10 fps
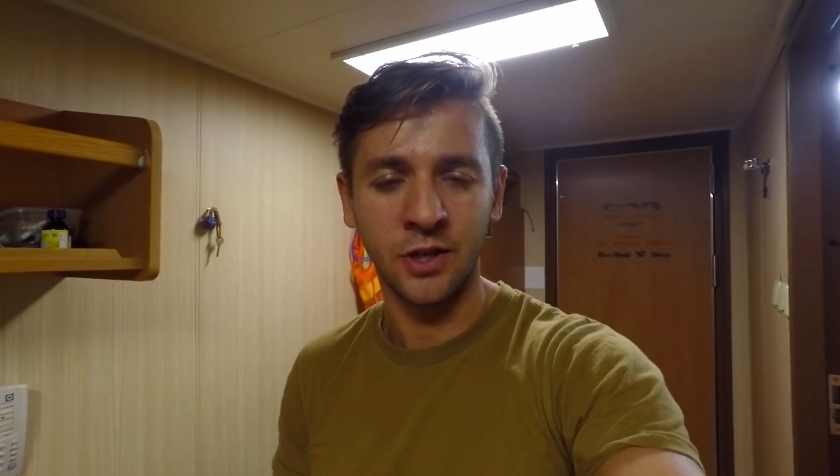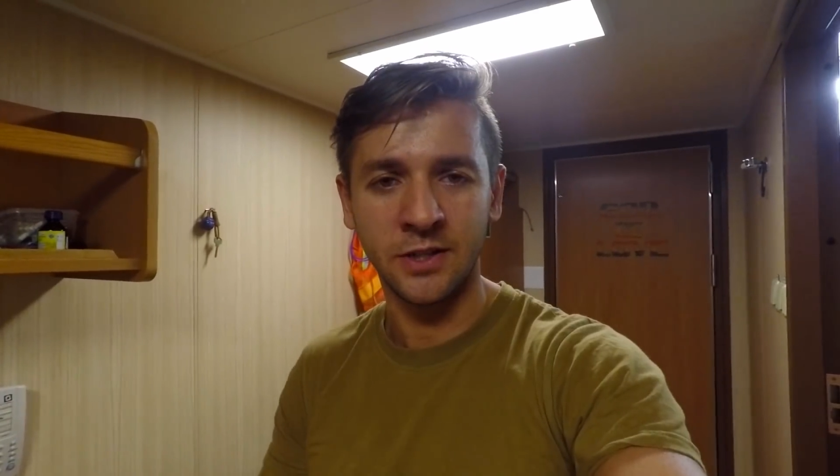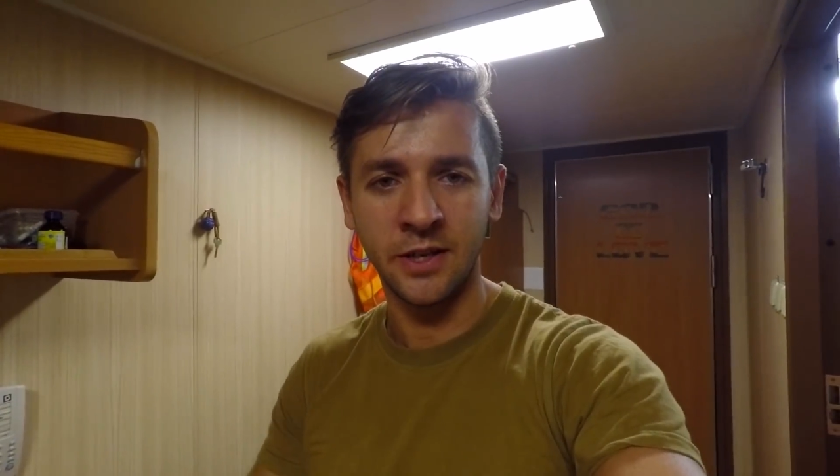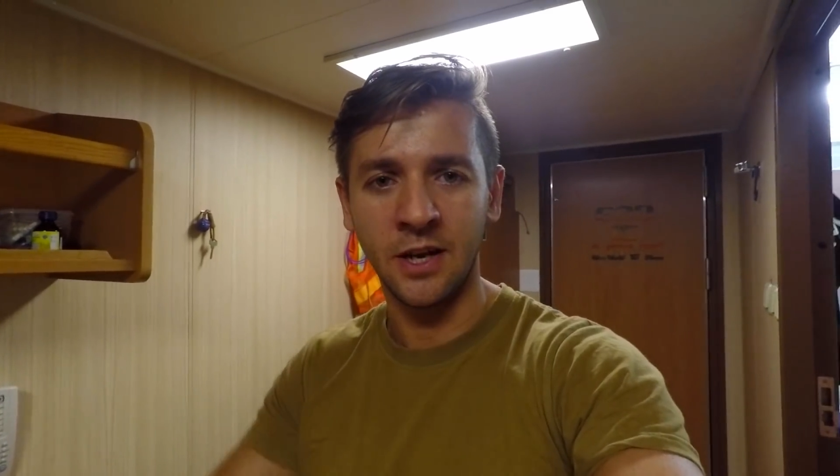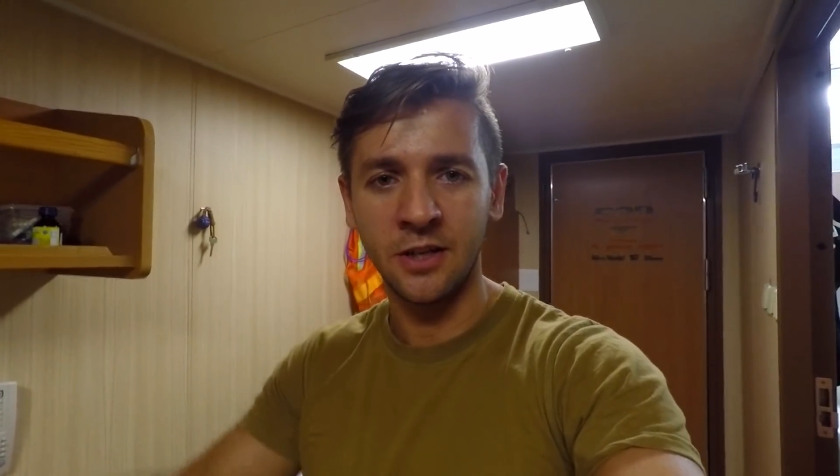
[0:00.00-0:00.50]

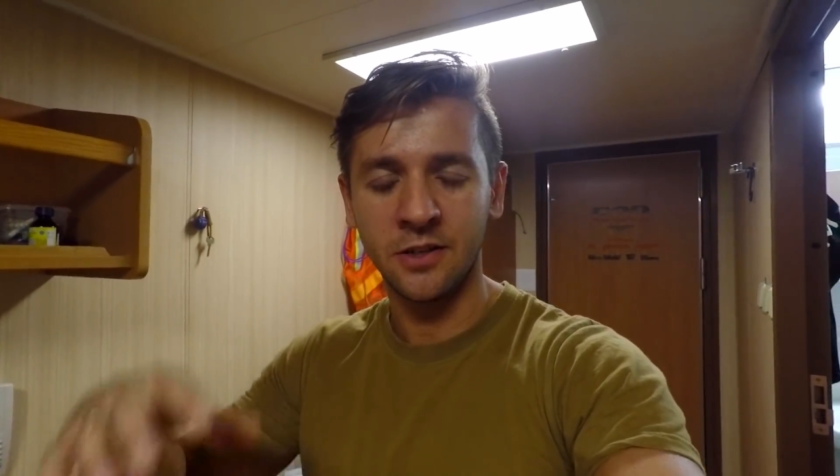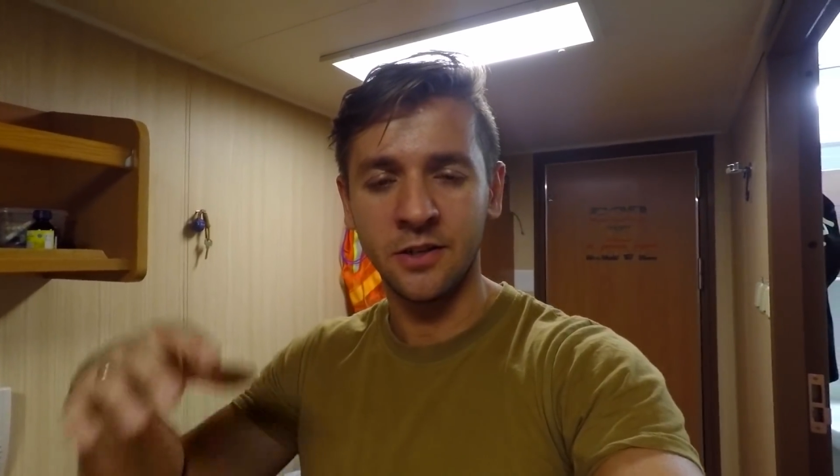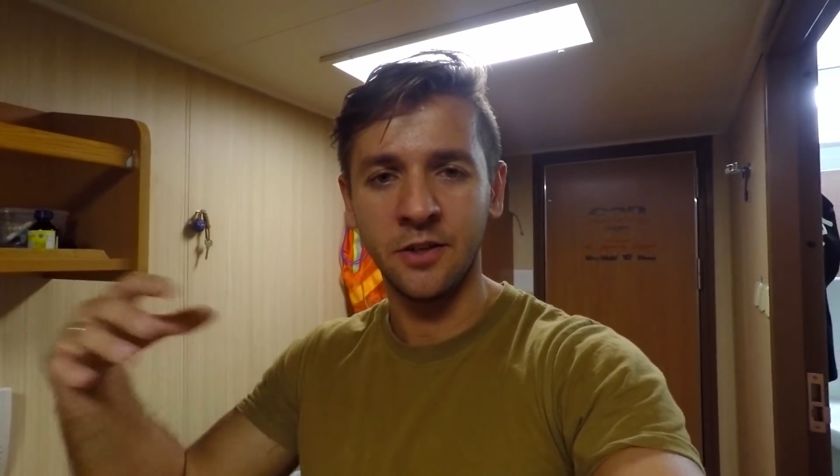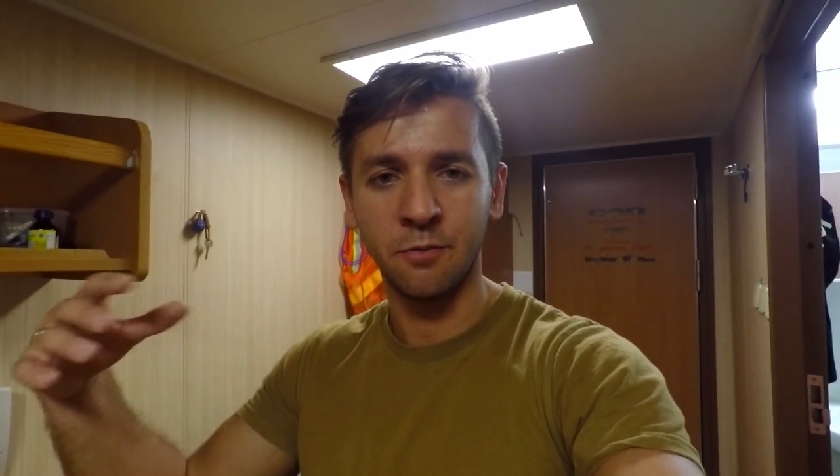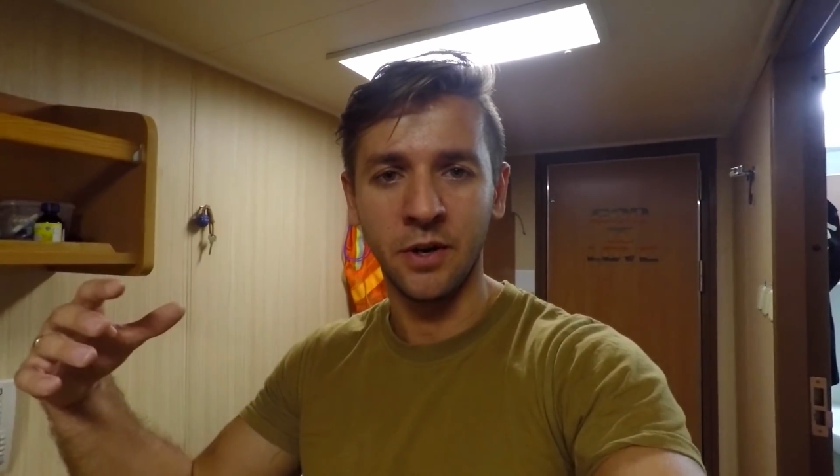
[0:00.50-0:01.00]
отселять
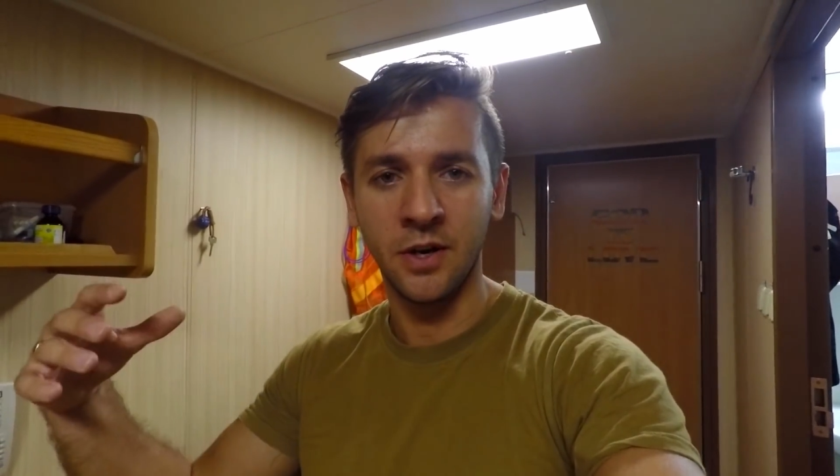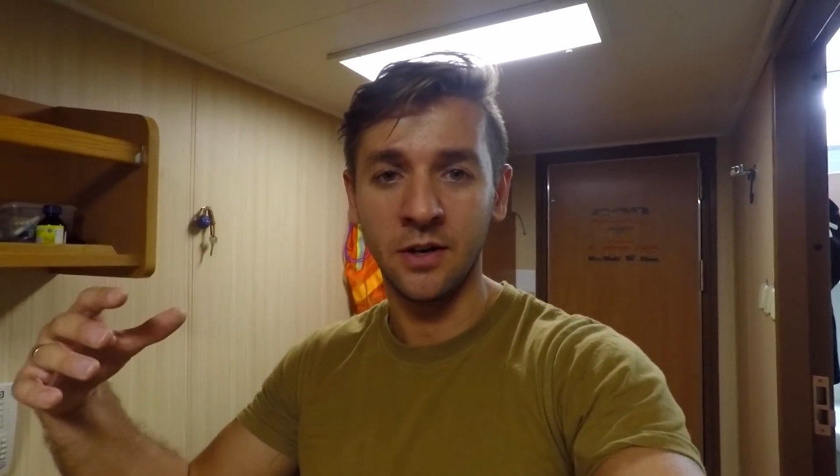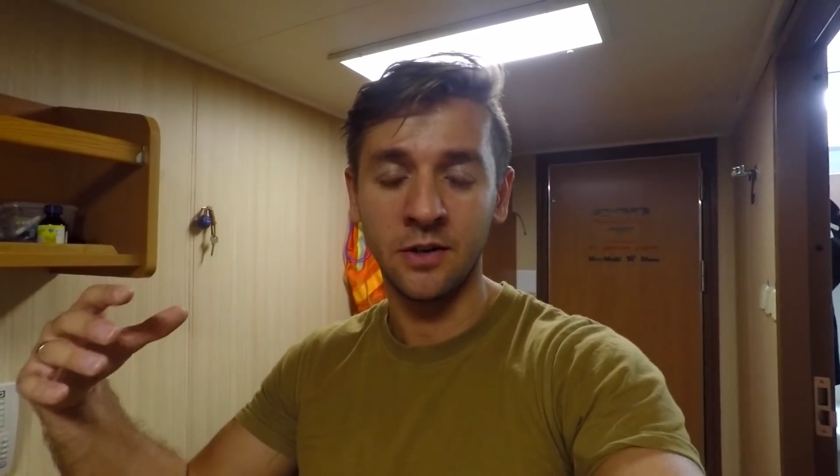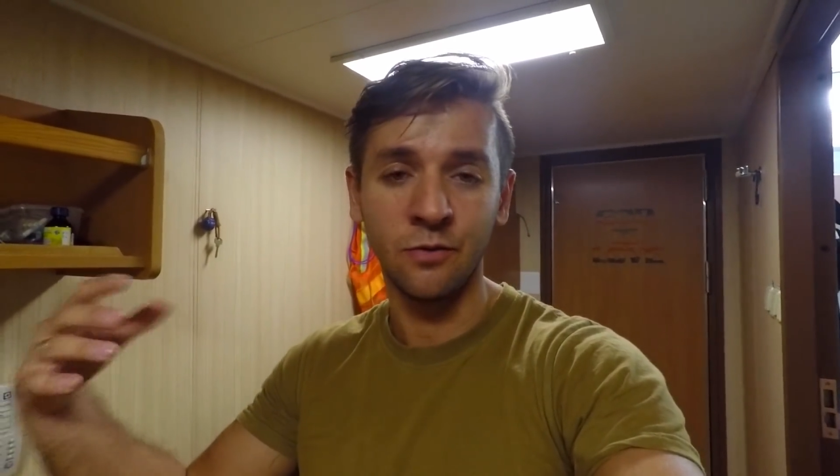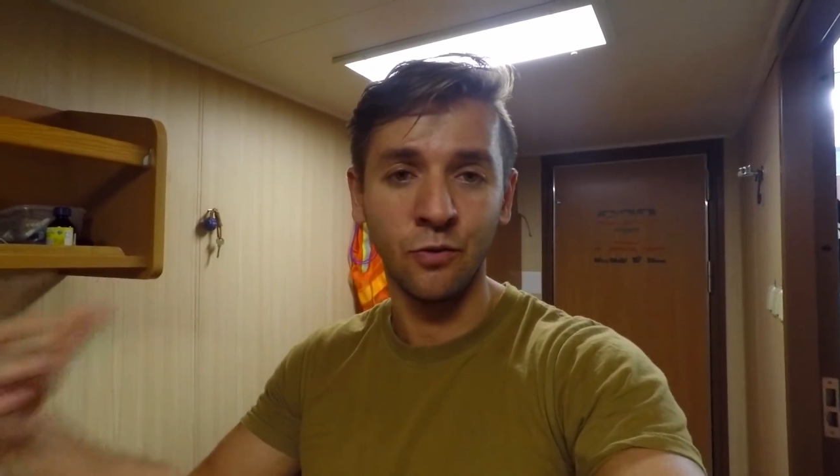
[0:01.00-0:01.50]
не
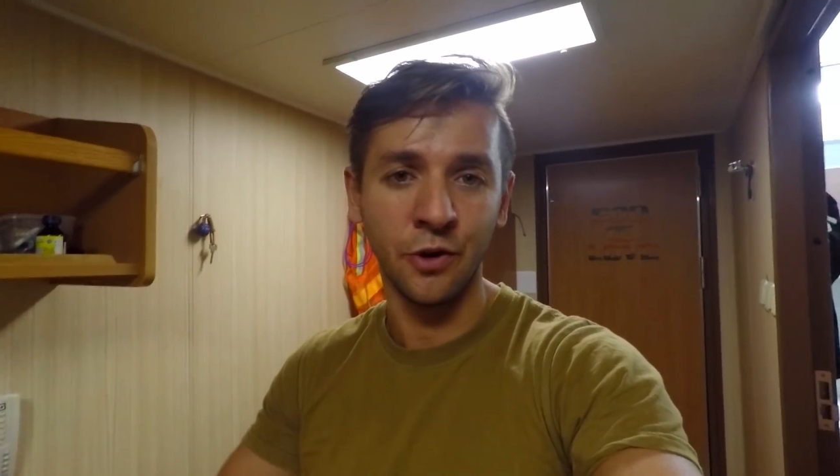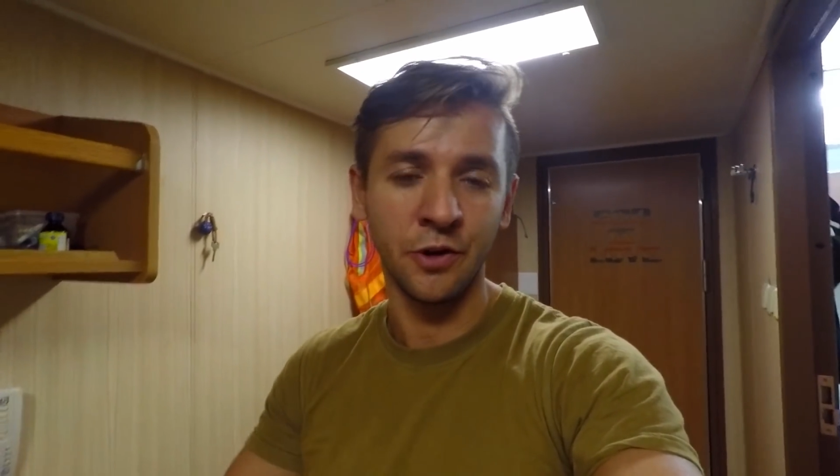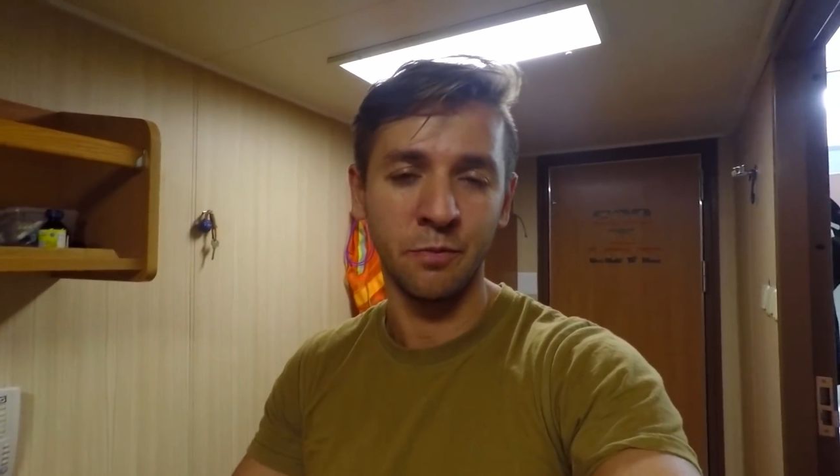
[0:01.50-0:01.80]
по двое,